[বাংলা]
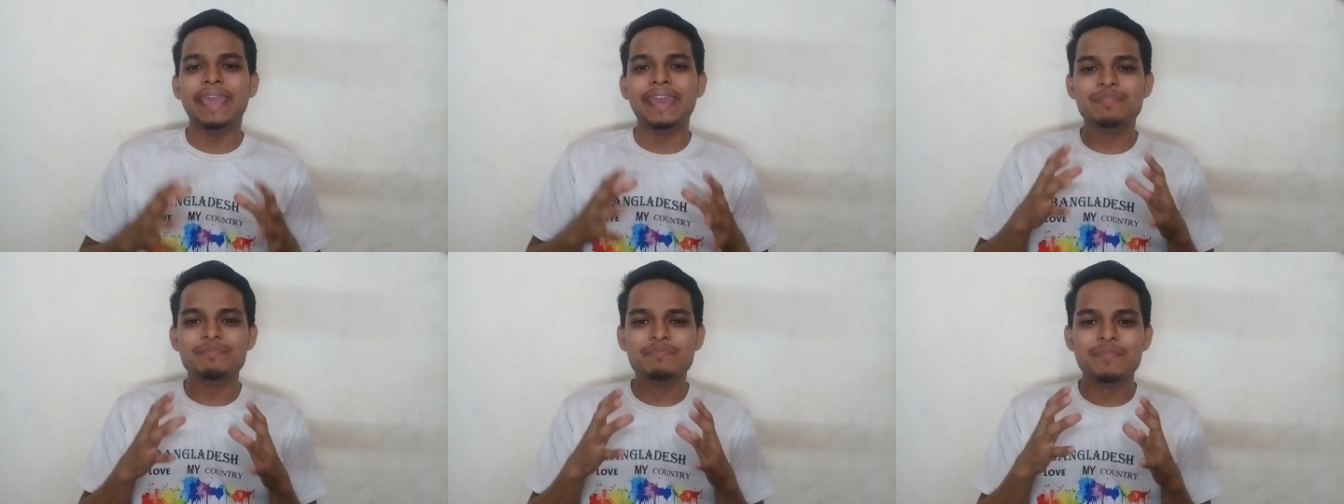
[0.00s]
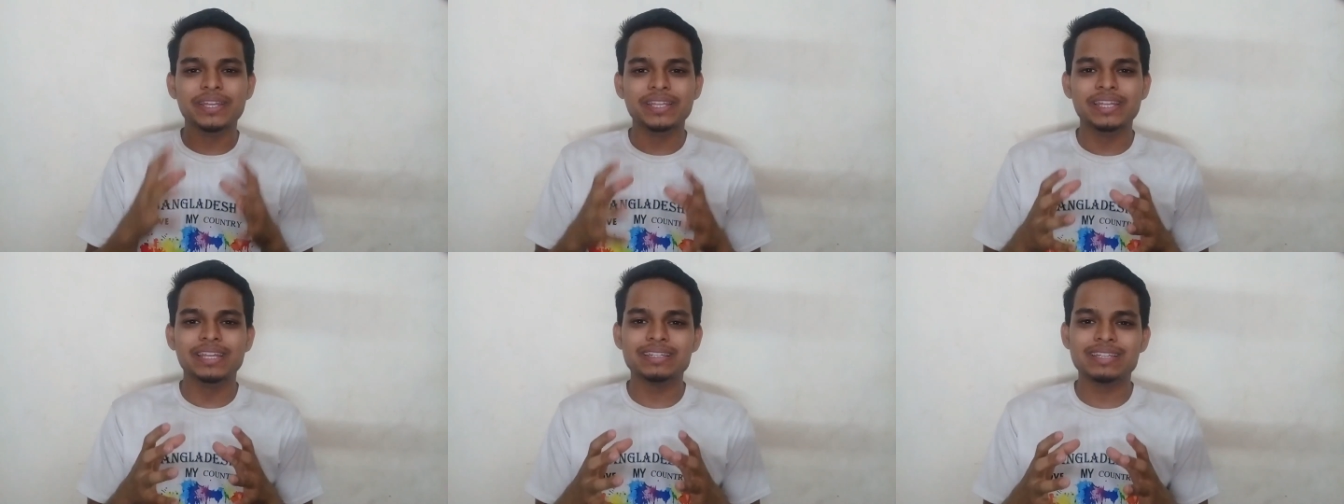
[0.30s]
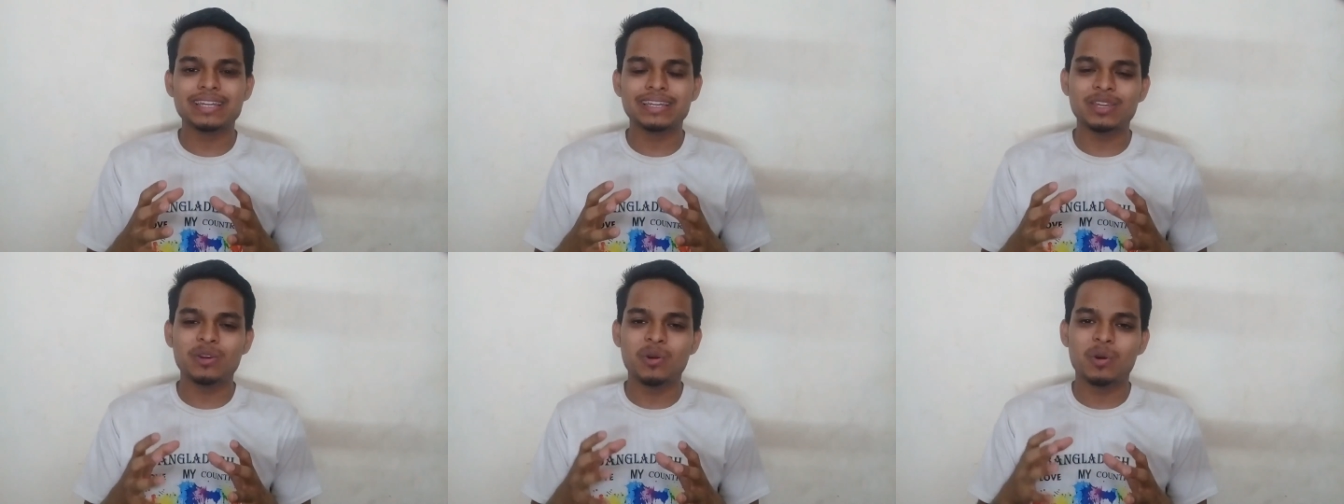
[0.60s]
এর
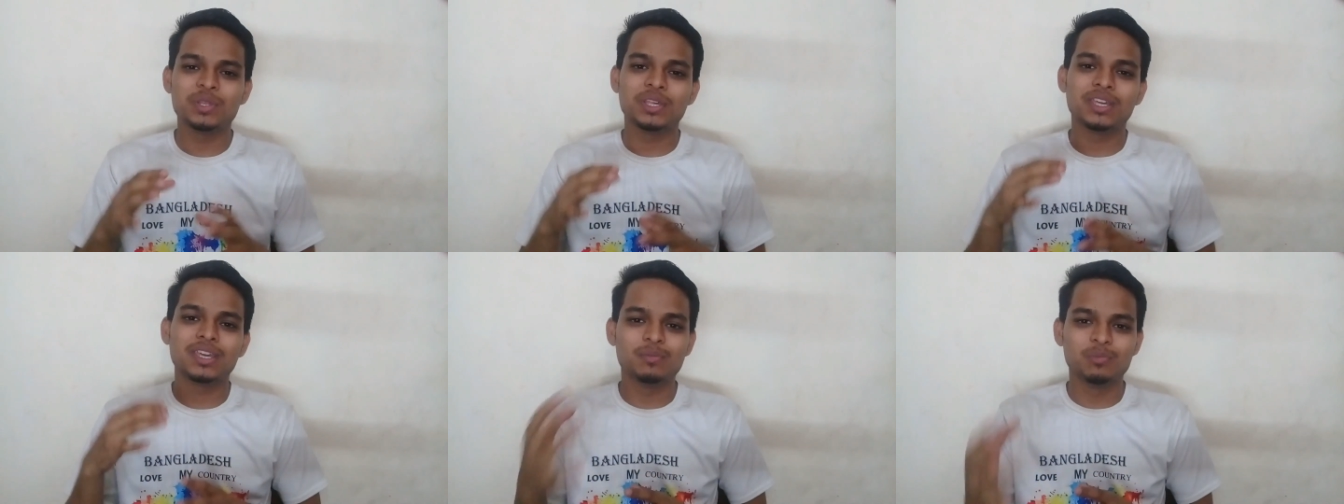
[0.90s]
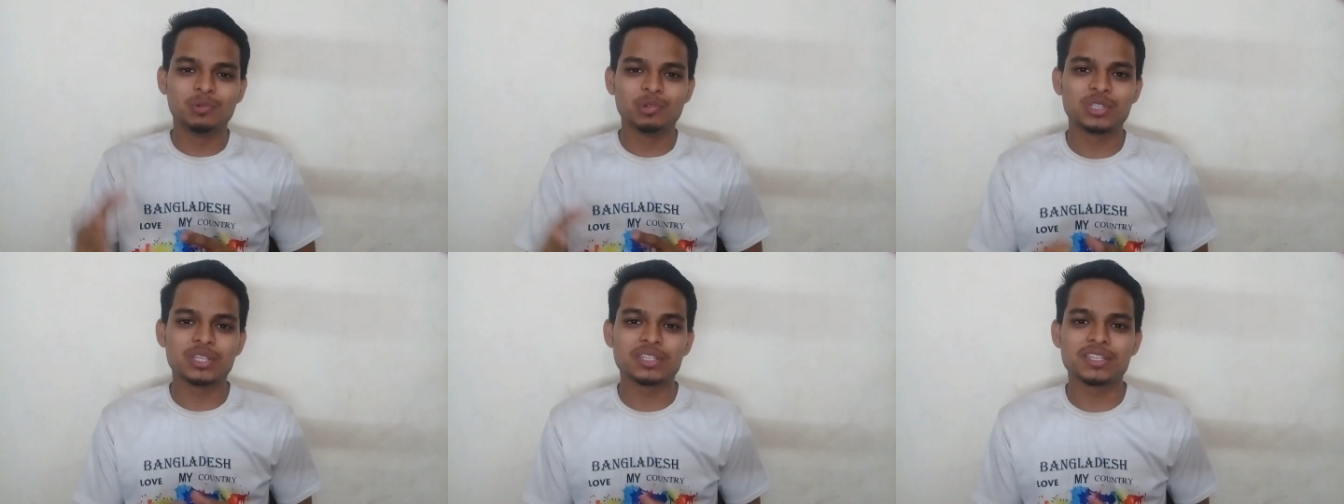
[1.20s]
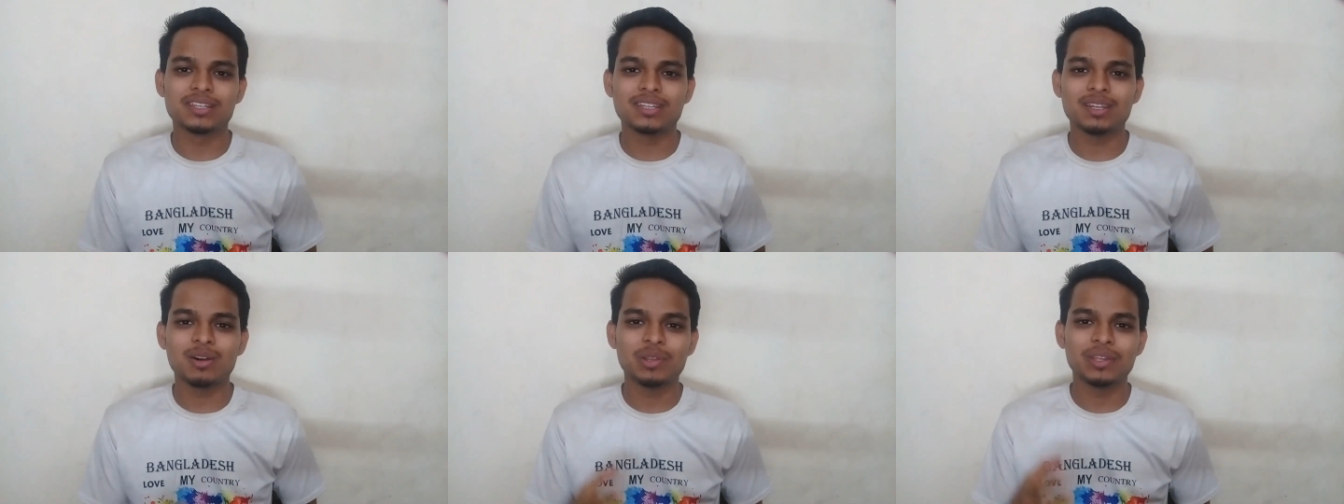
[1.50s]
মিনিংটা কি অনেকেই
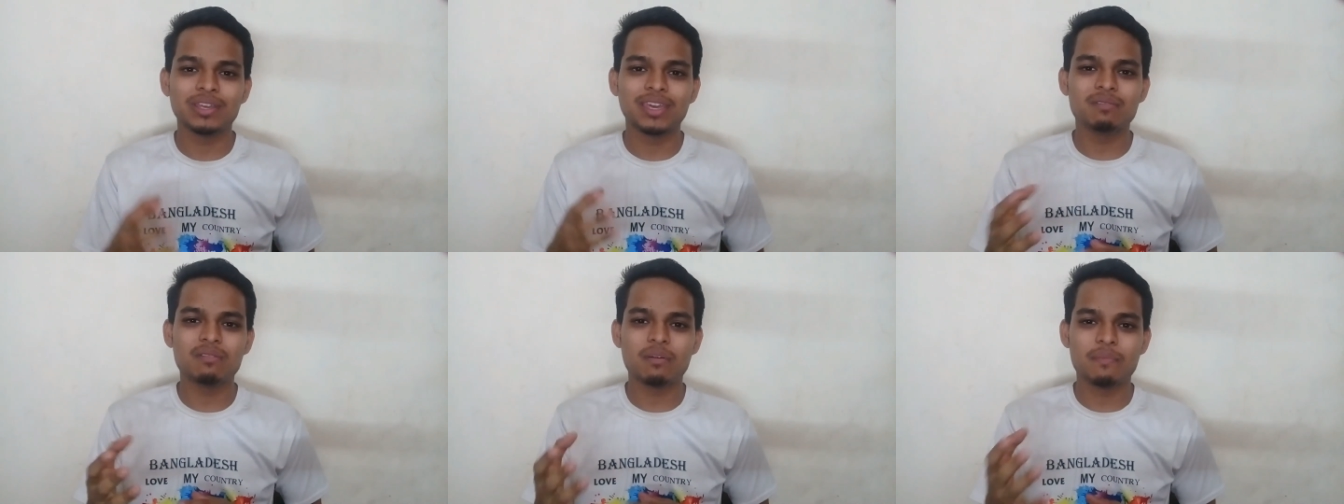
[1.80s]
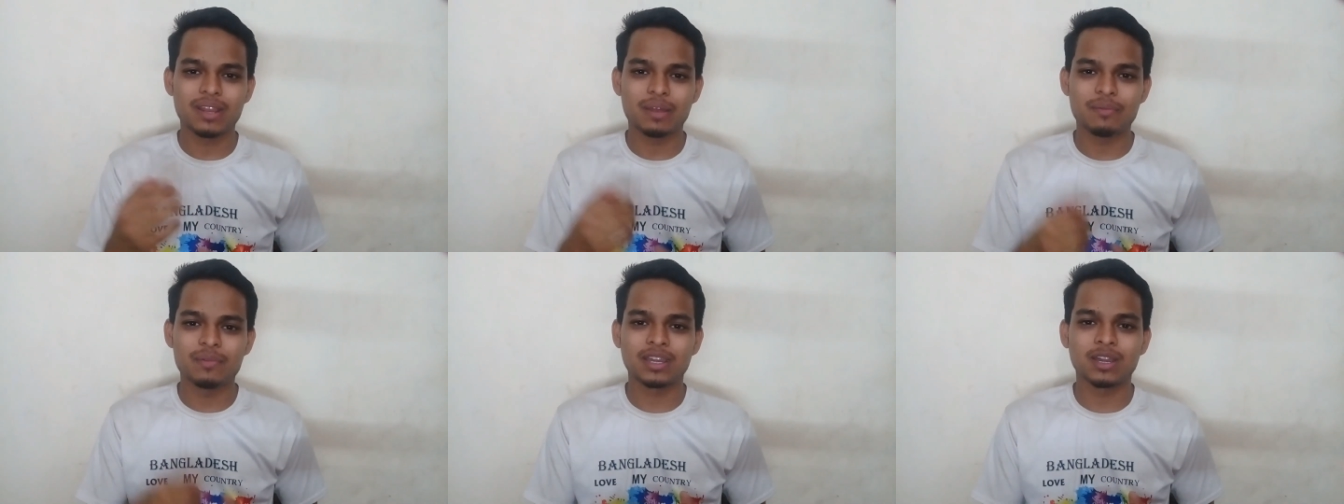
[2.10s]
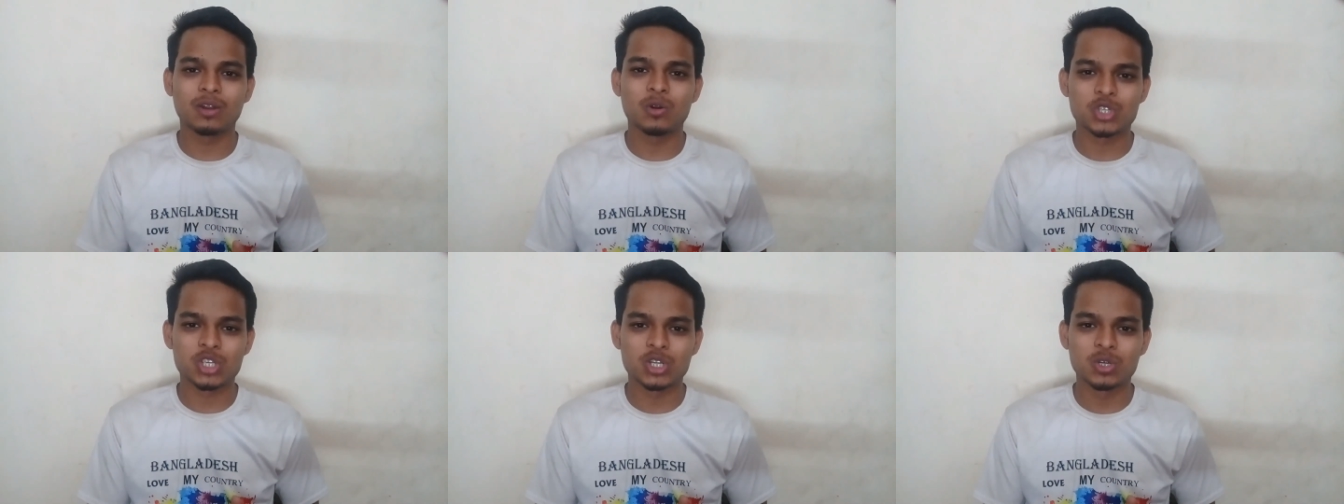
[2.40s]
বুঝতেছেন না অনেকেই ব্যাপারে
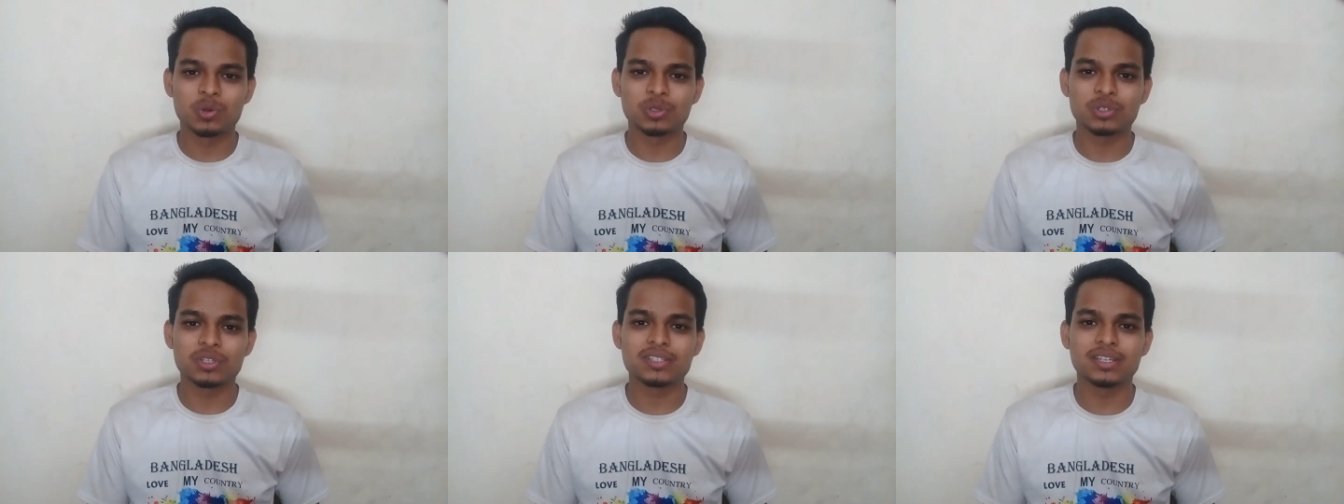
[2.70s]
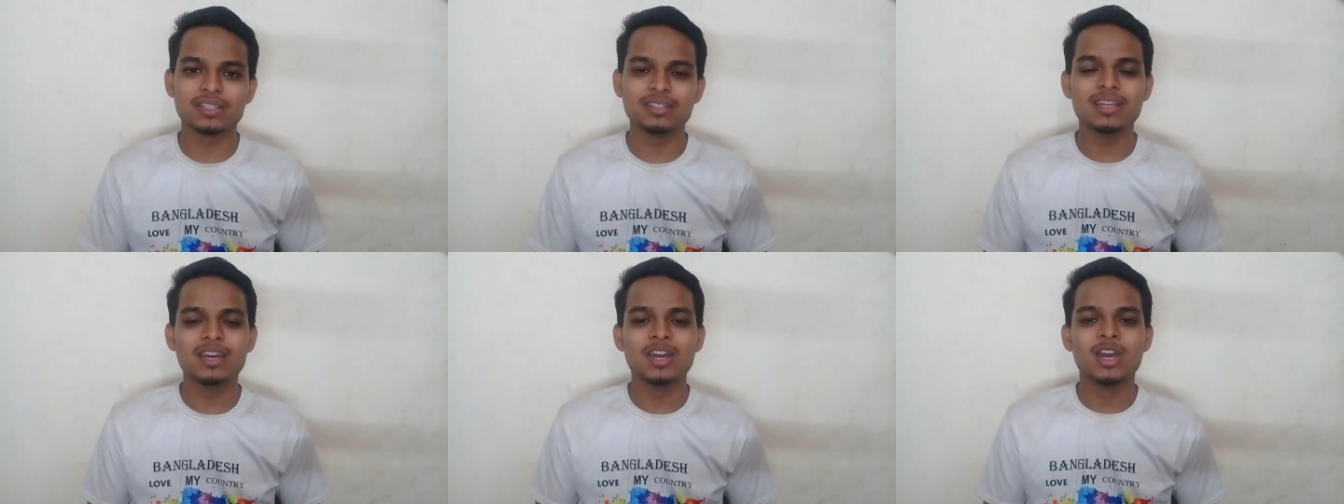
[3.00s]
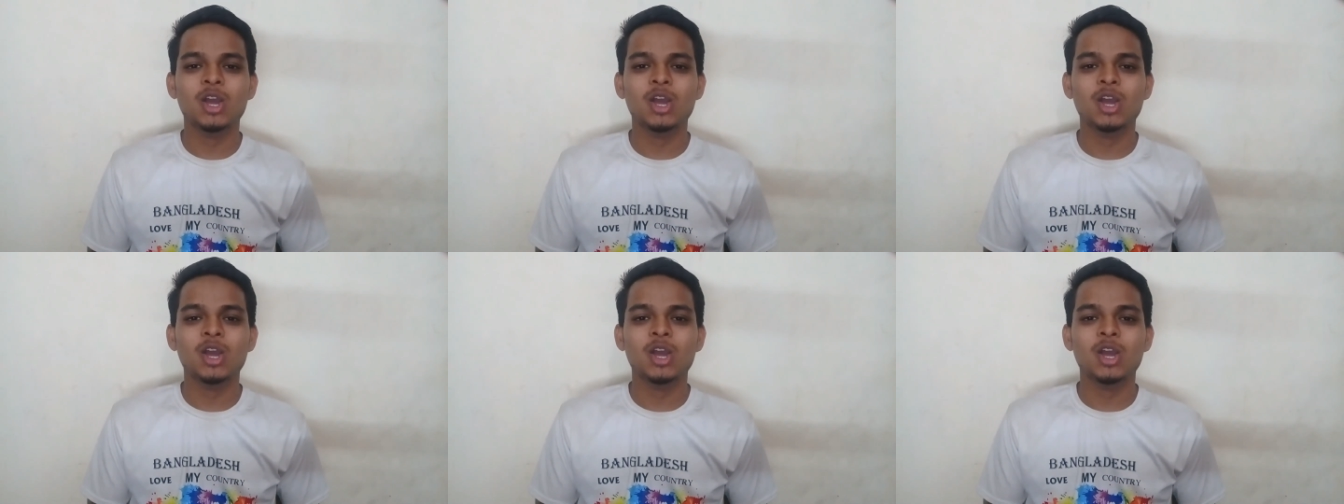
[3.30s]
আমাকে কোশ্চেন করতেছেন